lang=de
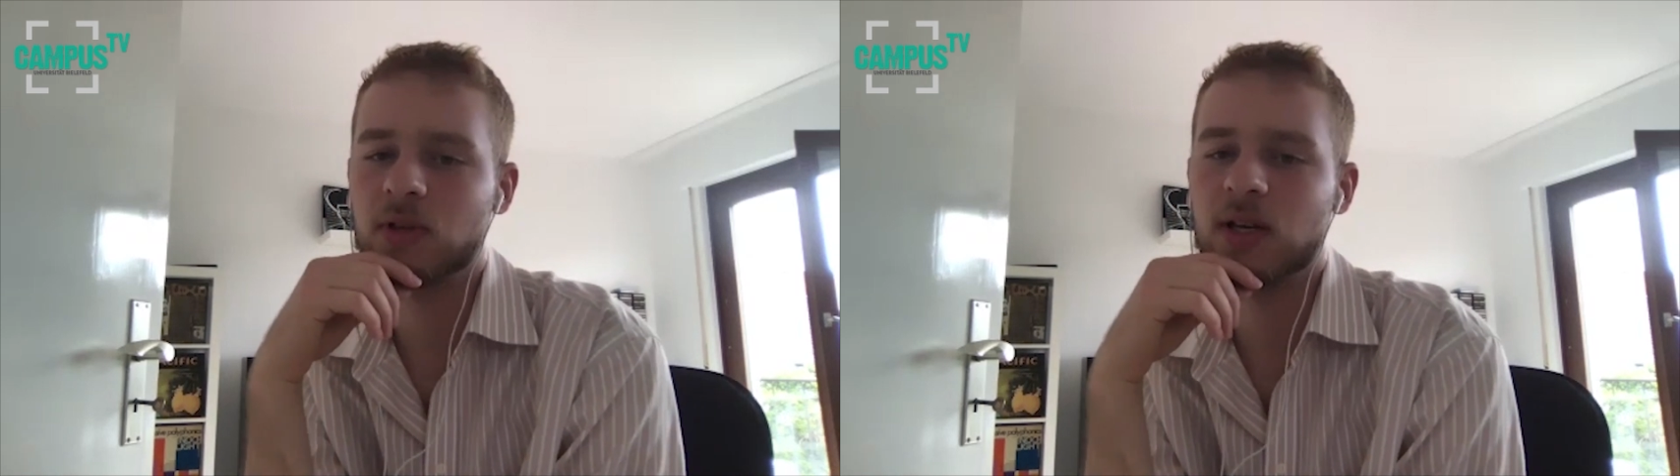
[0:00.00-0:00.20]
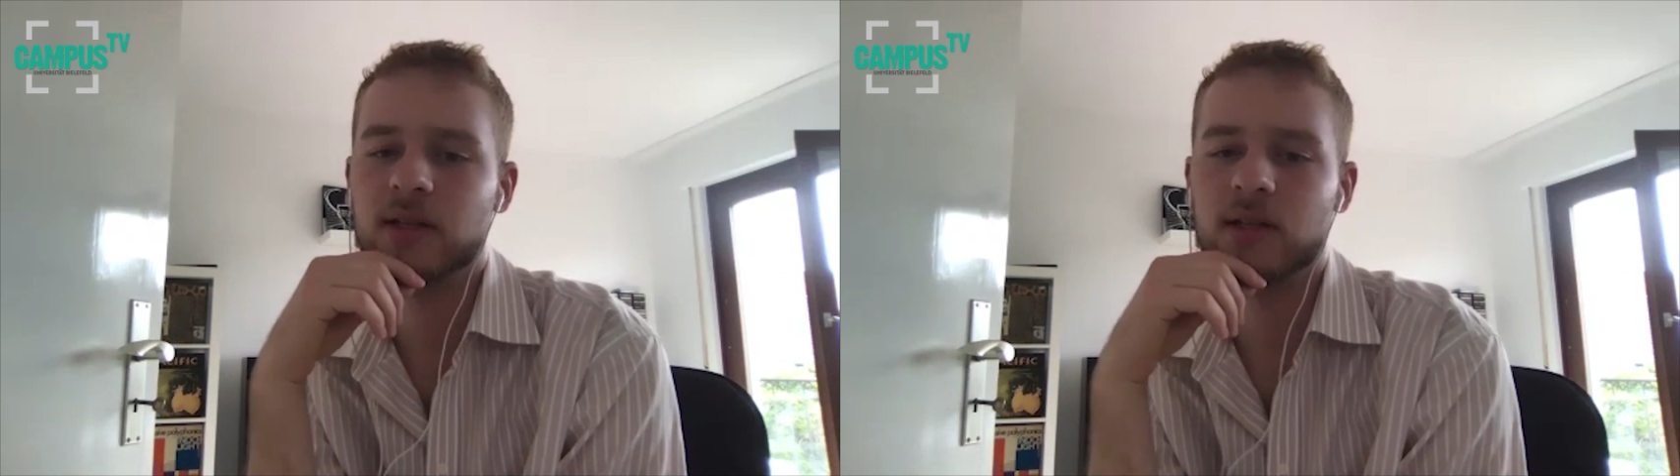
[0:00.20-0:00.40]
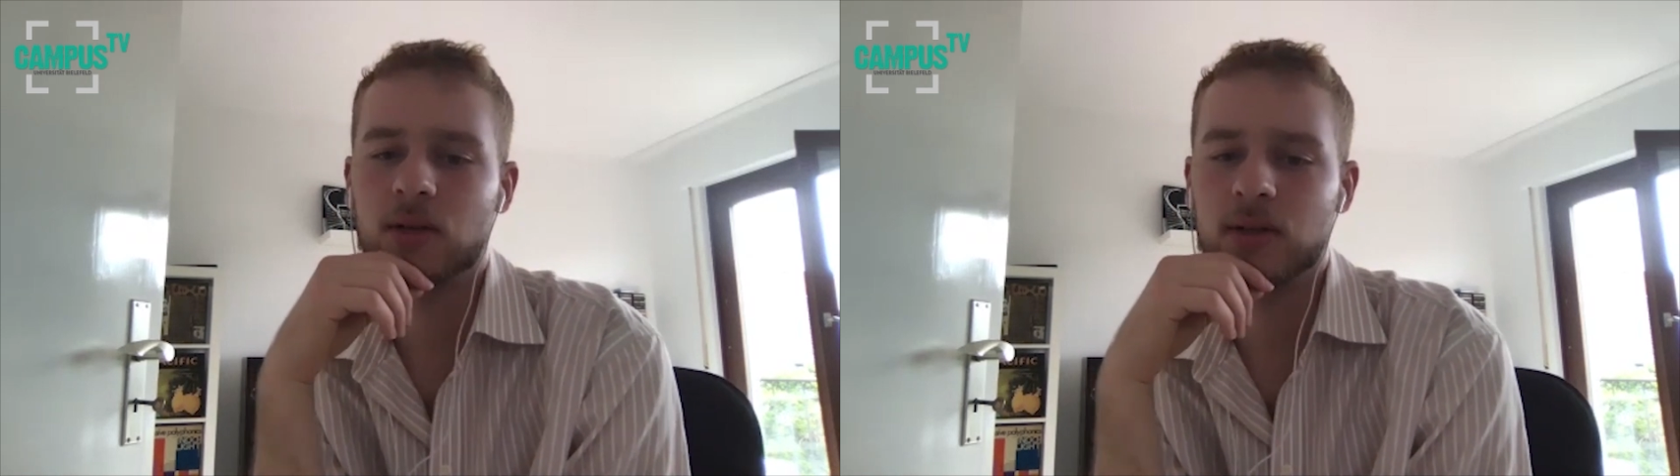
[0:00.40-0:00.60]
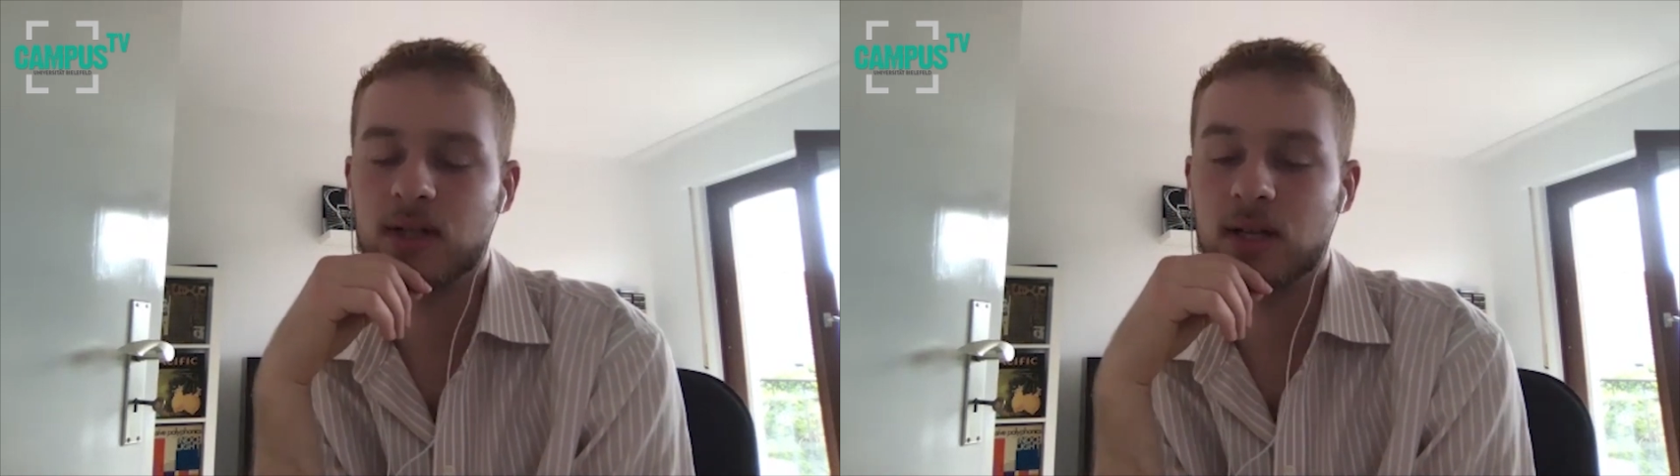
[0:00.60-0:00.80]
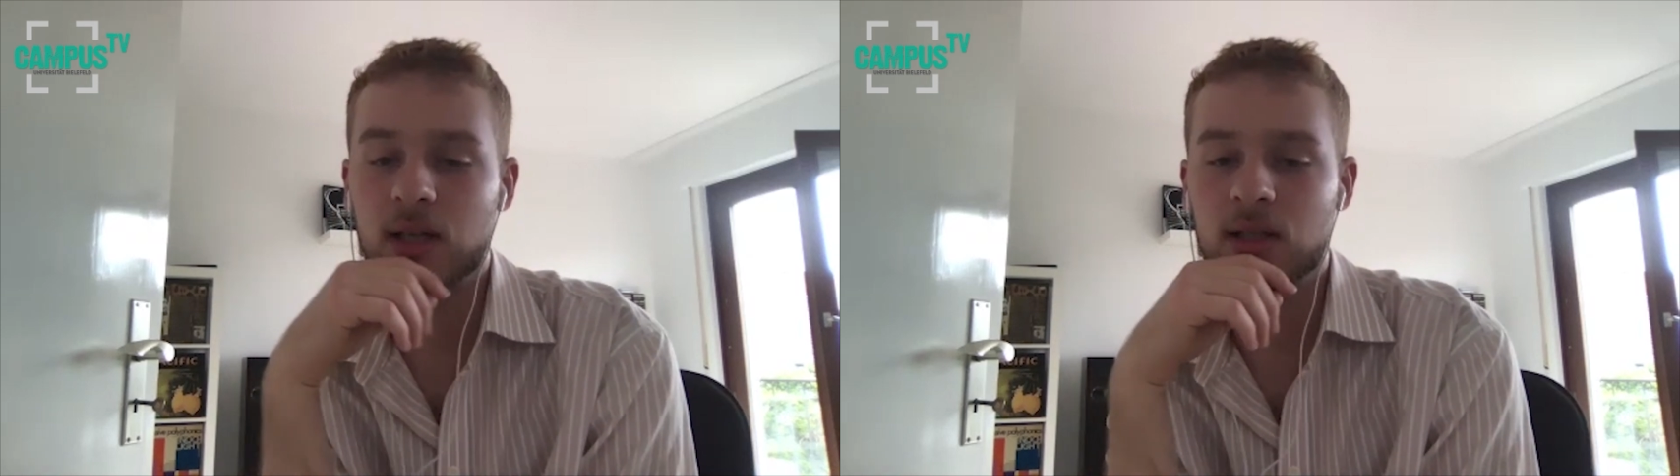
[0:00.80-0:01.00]
ganzen
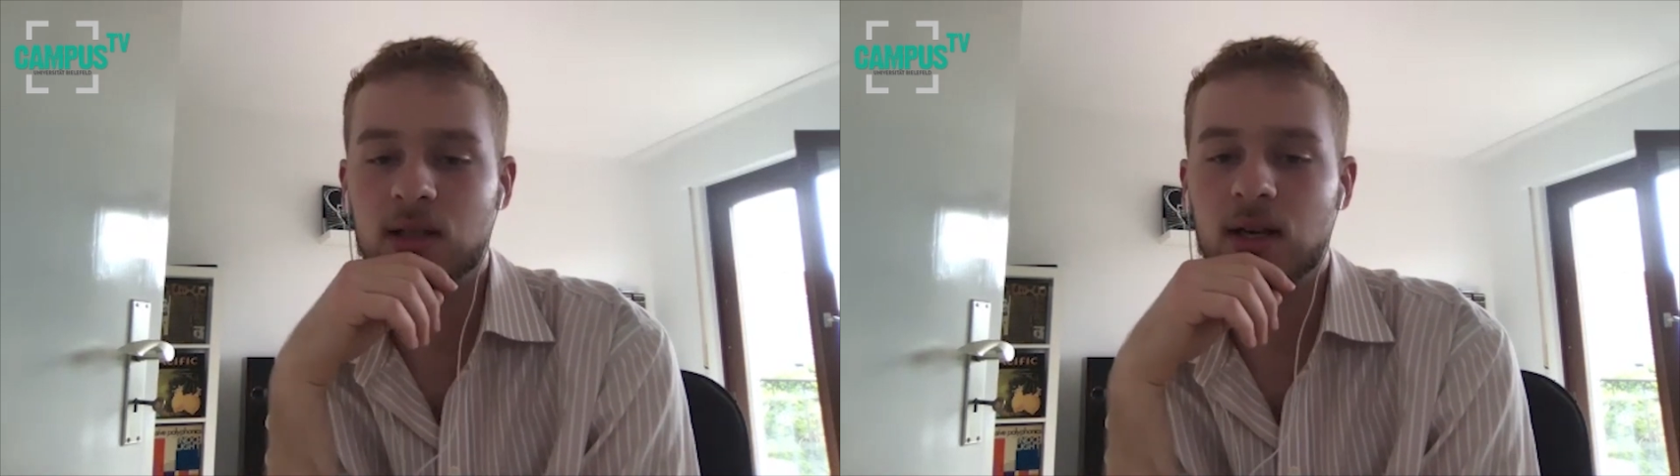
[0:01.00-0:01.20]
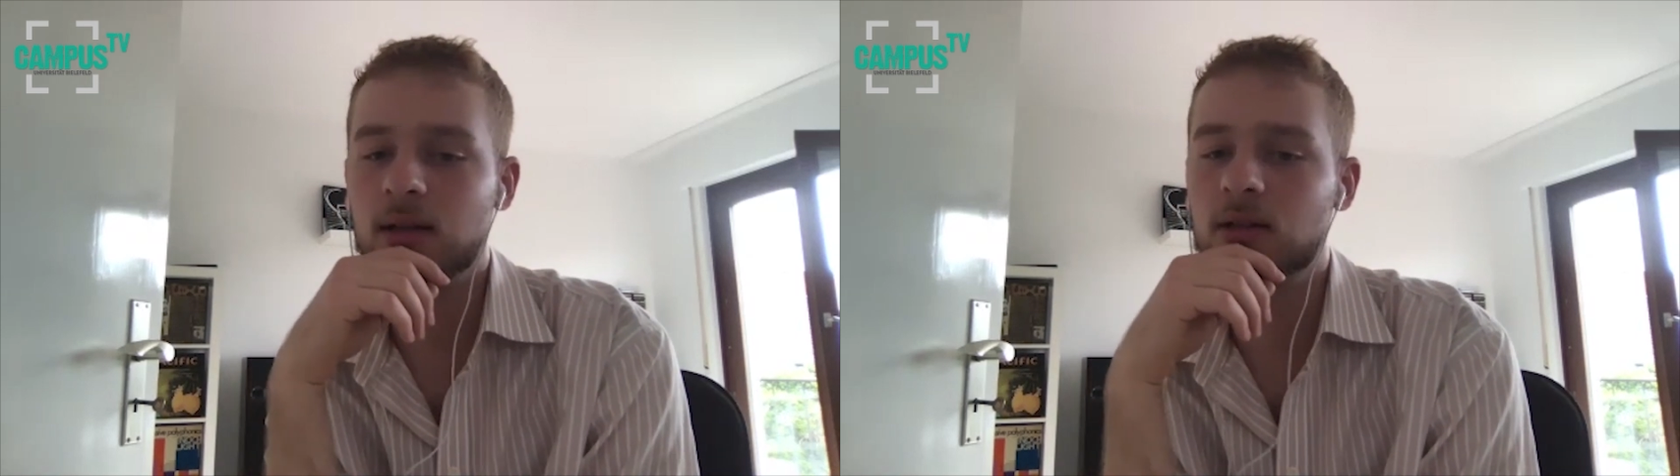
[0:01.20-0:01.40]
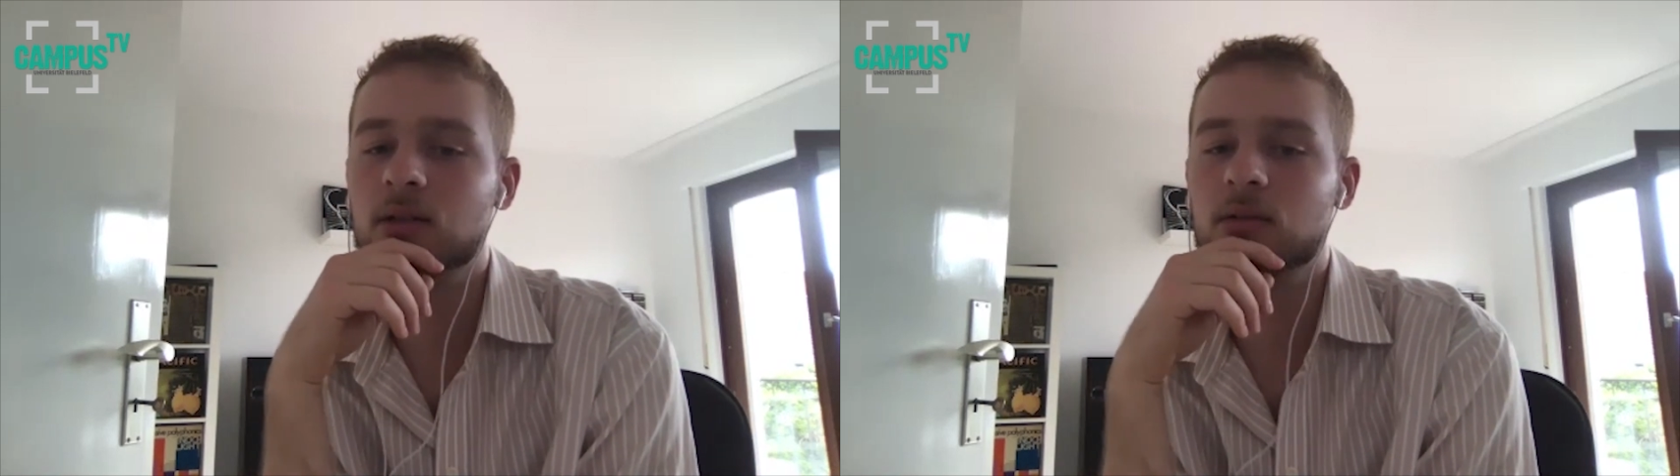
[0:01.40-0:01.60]
Konzerten, die alle